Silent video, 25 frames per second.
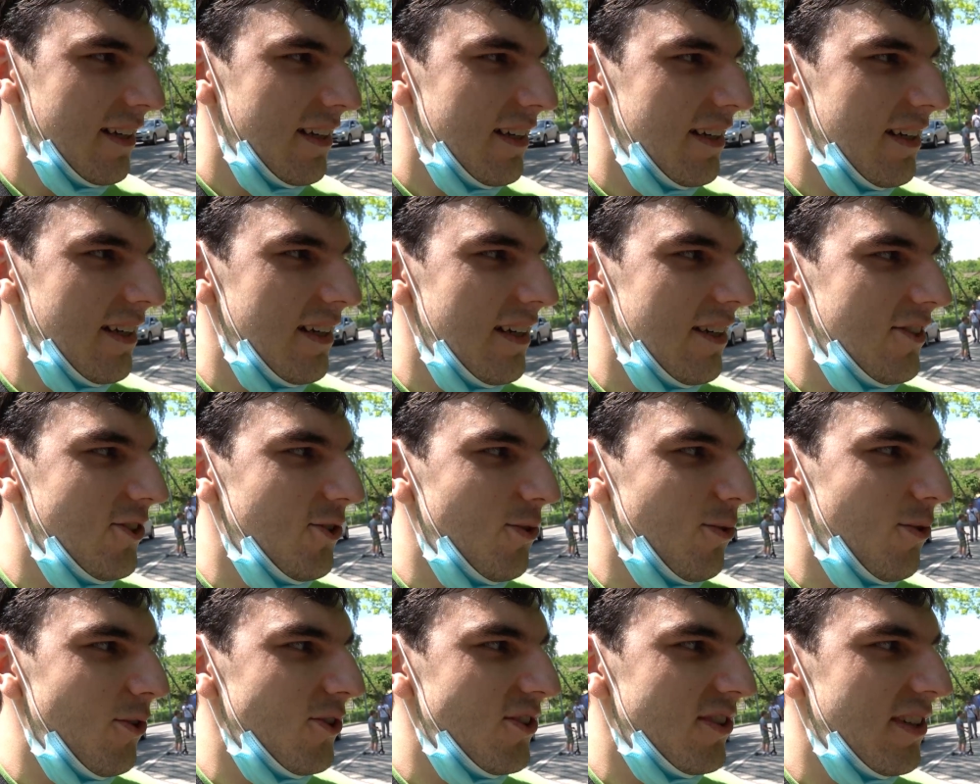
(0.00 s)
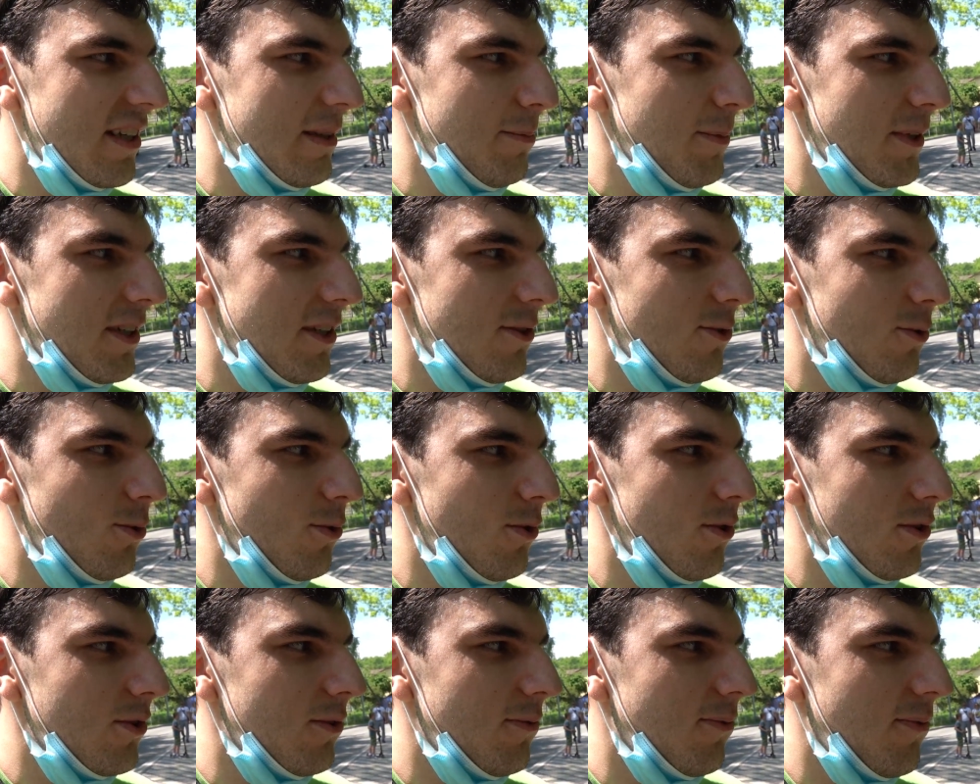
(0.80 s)
И еще хочется отметить
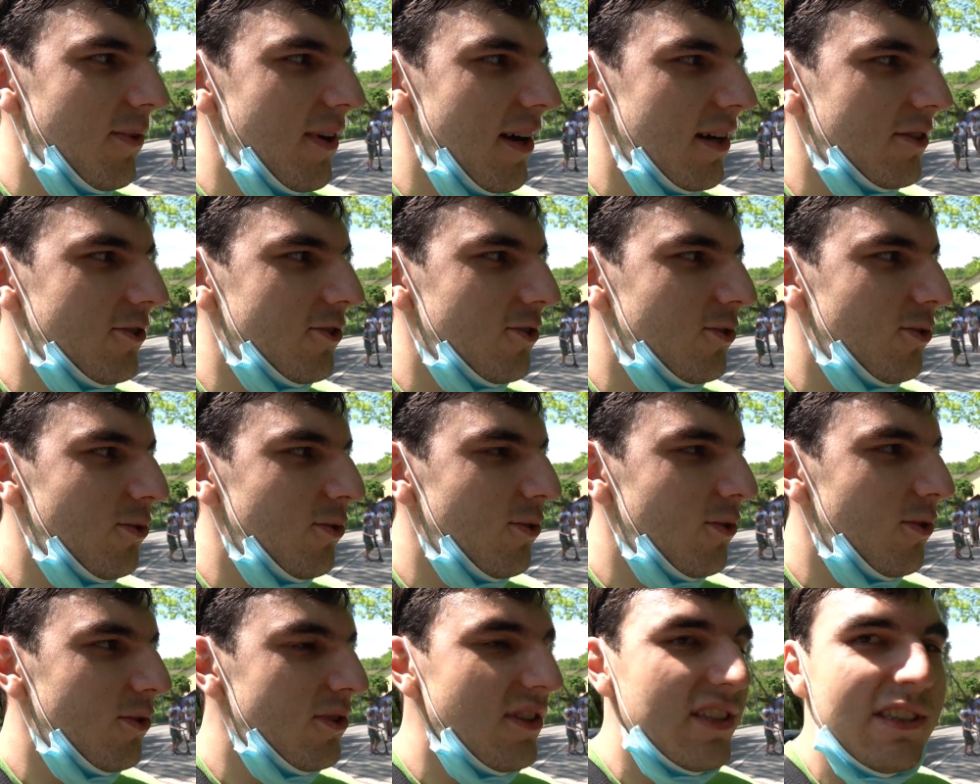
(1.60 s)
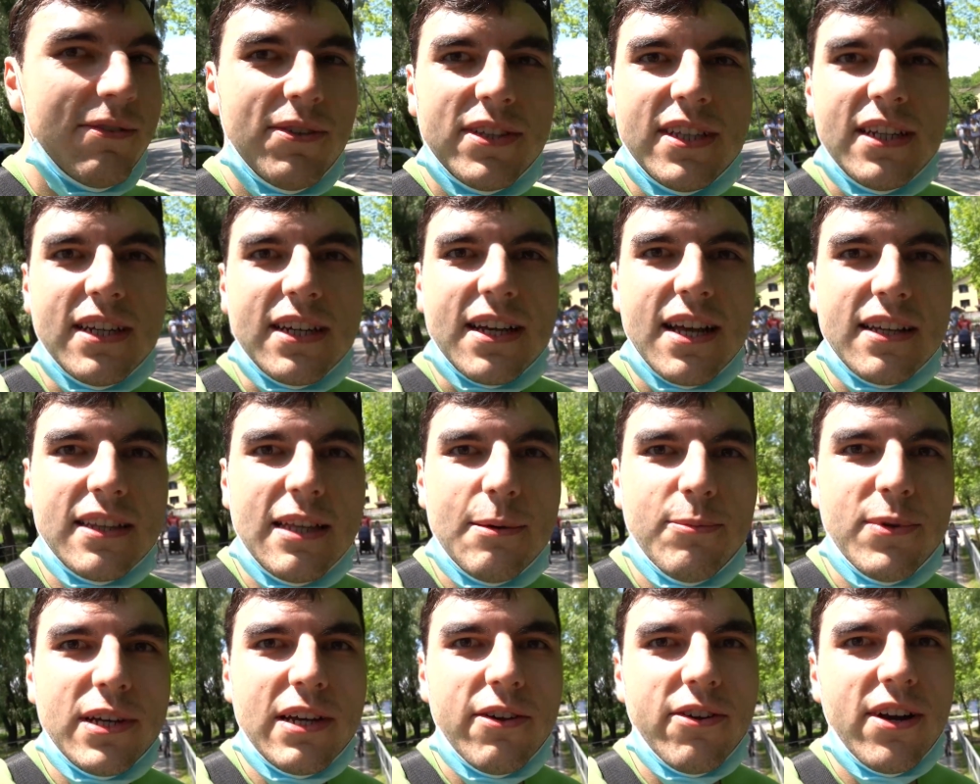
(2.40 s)
тот факт, что действительно,
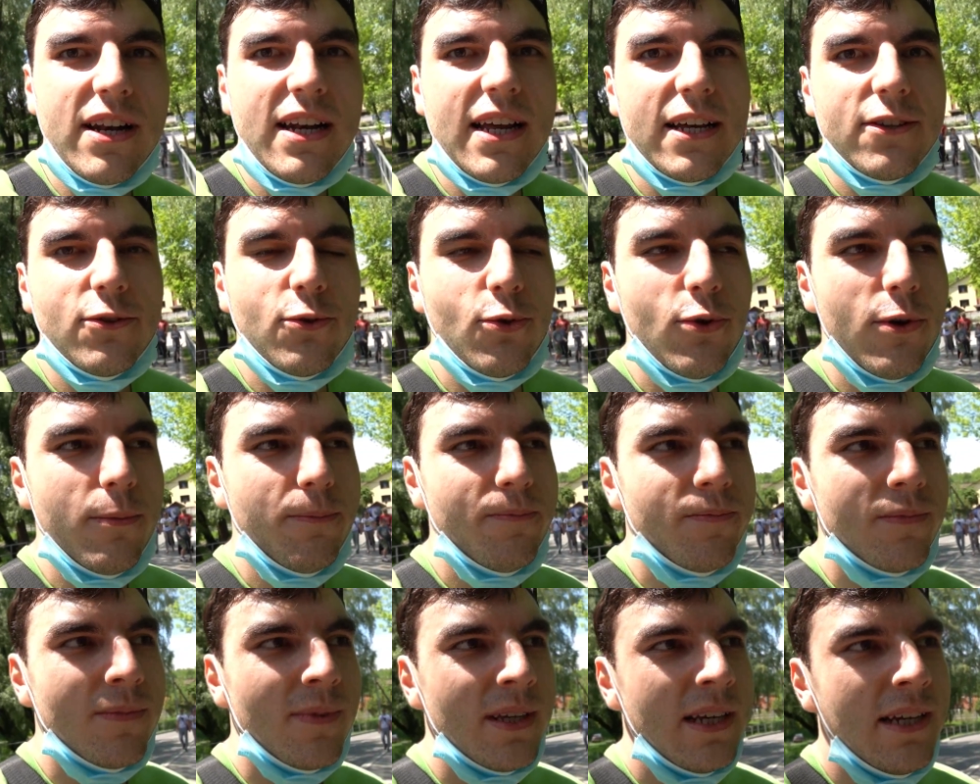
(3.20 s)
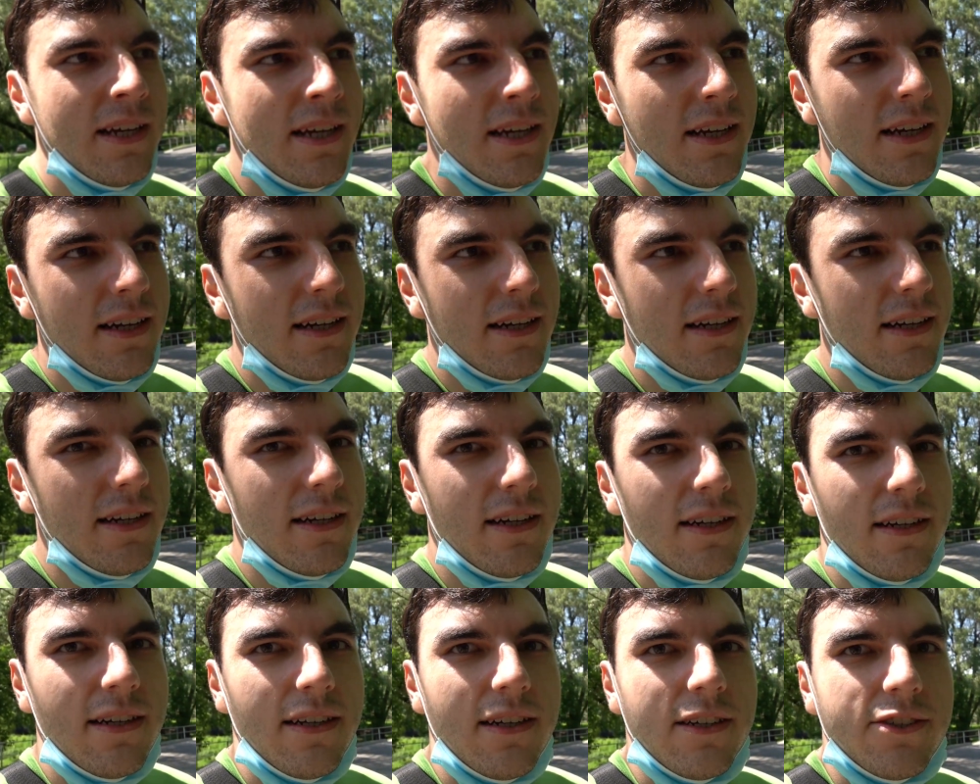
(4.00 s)
когда мы говорили о том,
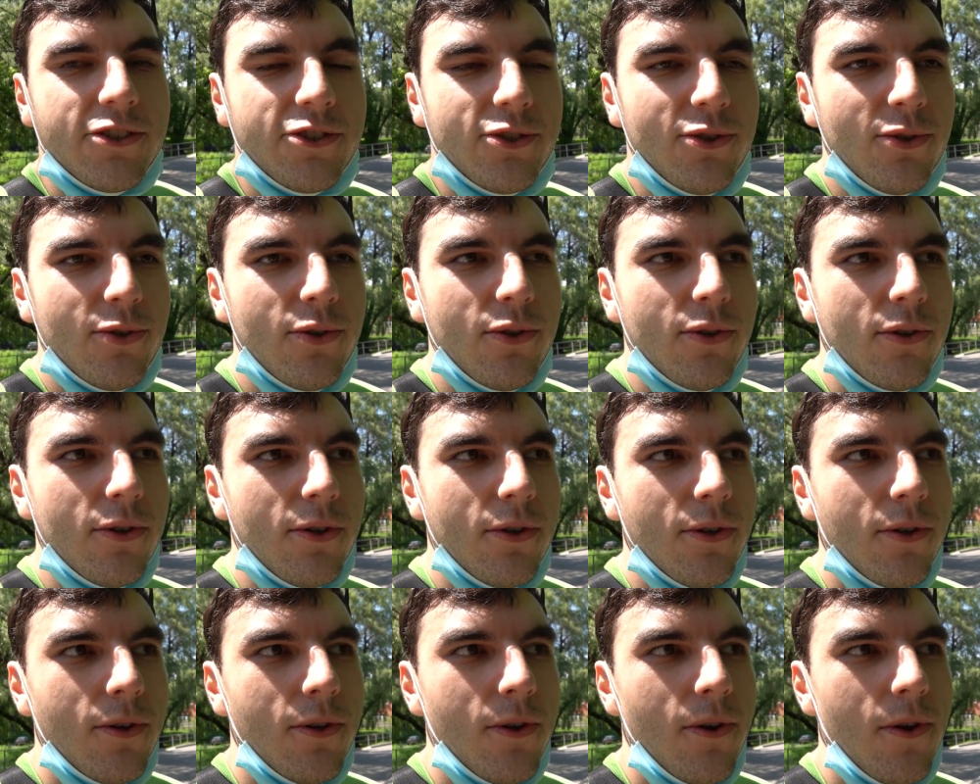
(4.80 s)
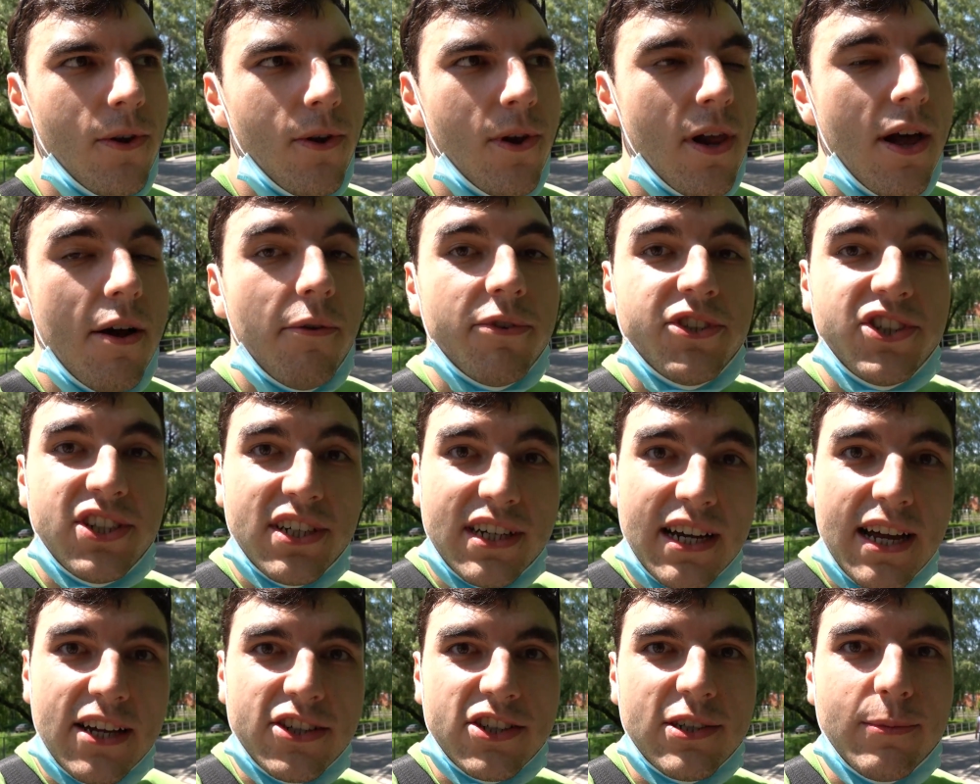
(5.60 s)
а, что
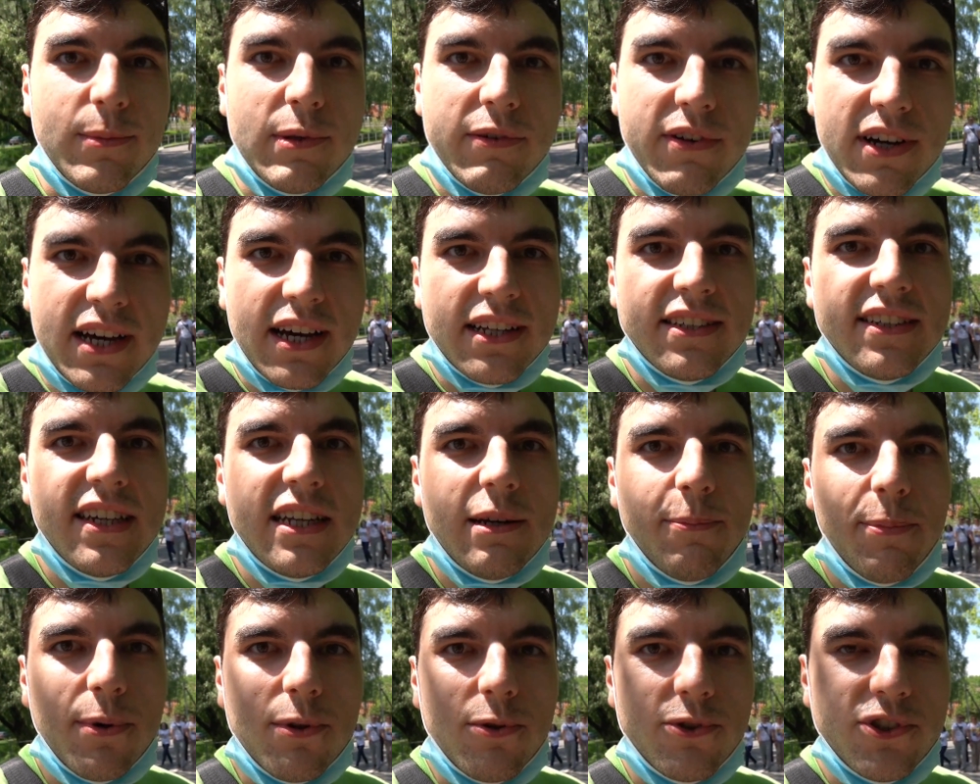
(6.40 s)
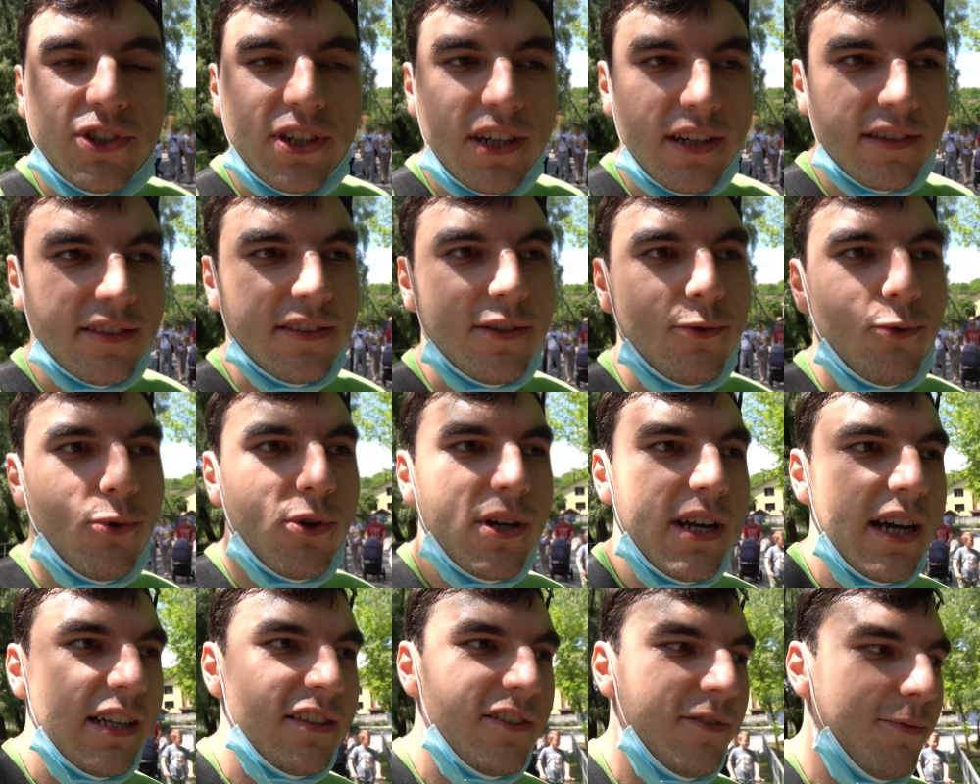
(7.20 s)
Вчера же мы выходили, получается,
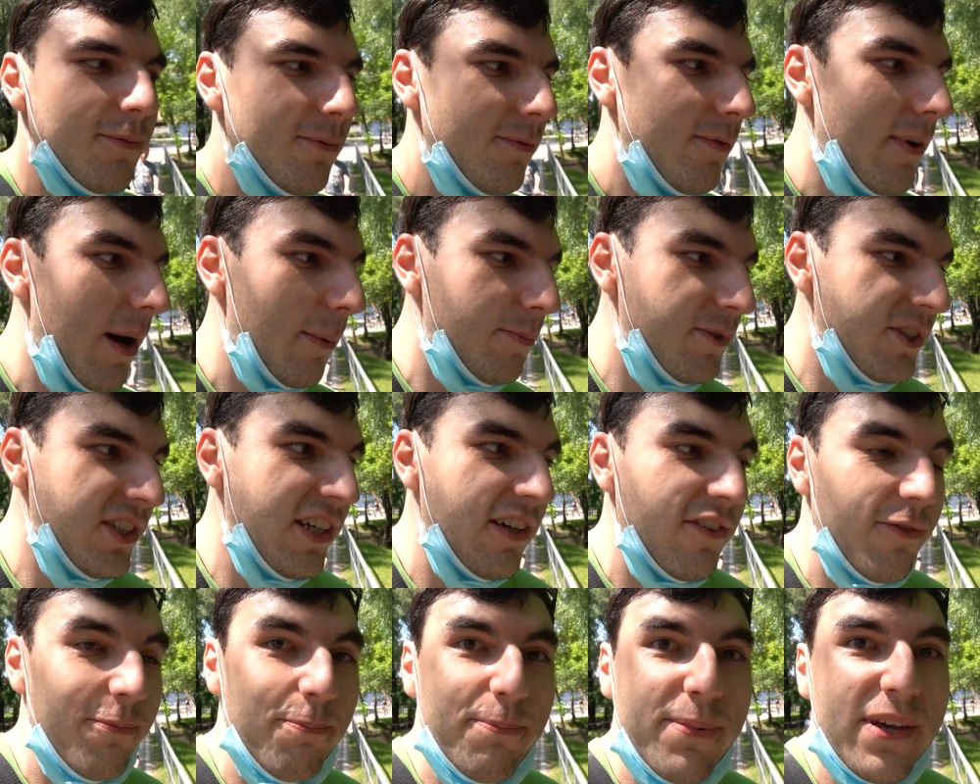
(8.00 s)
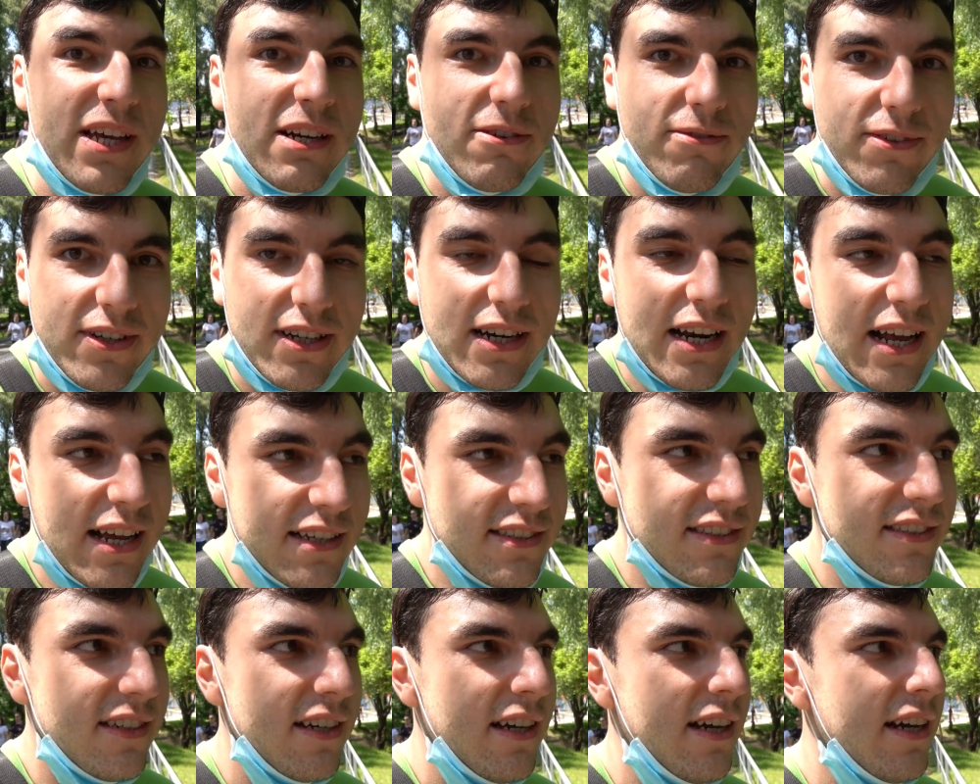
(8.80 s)
гулять вообще в первый
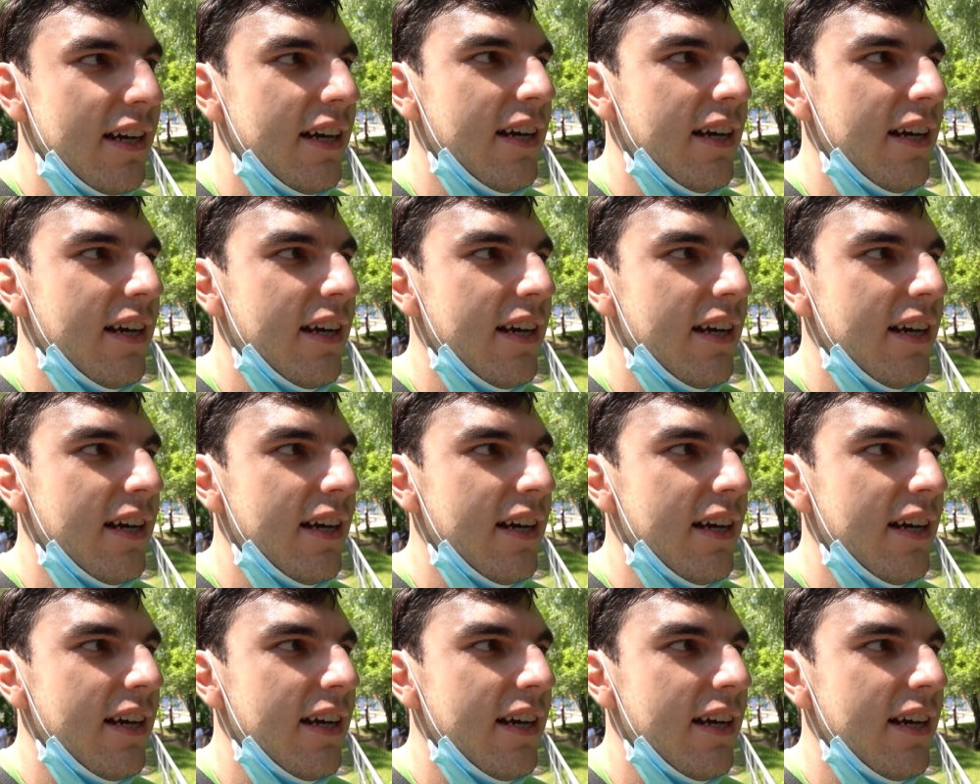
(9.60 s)
раз.